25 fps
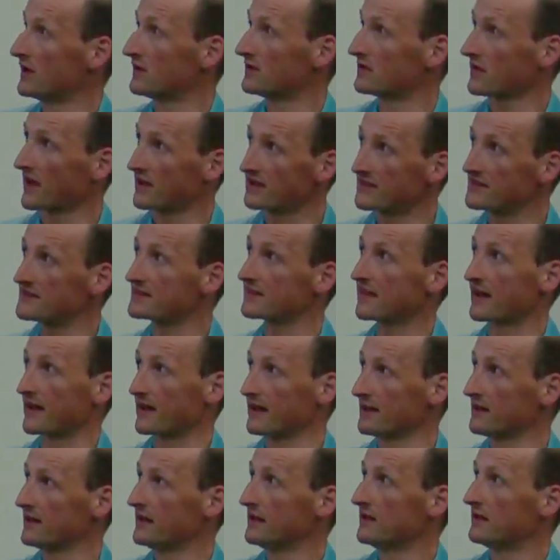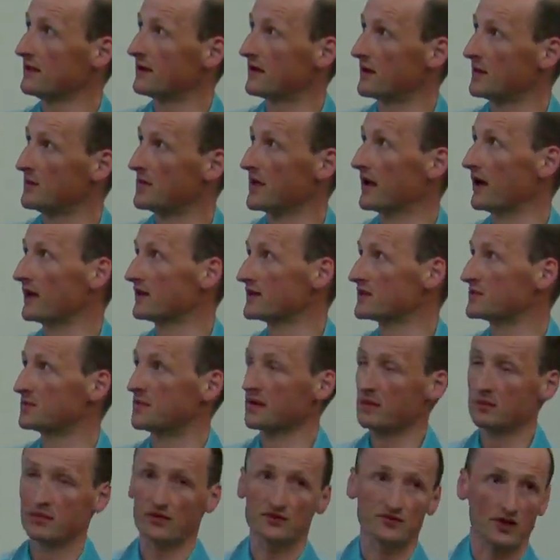très discrets, eh bien, les
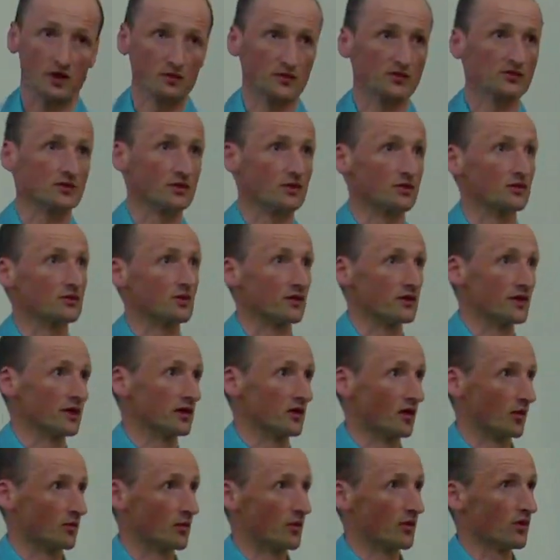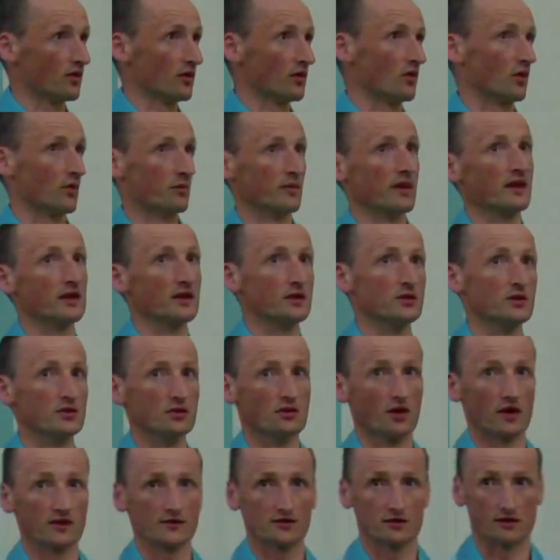spins peuvent seulement se retourner en où on met les deux
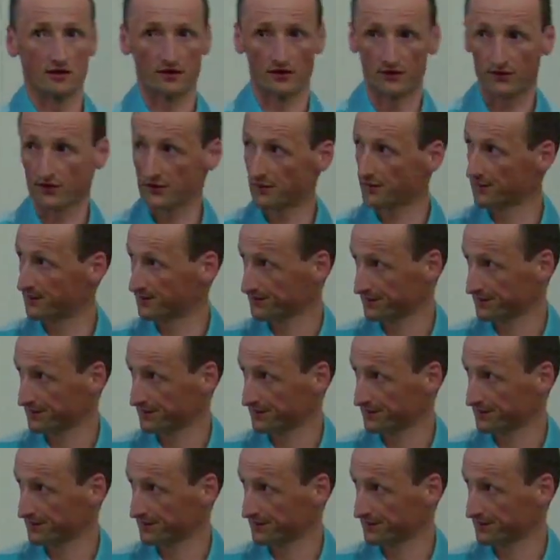en résonance.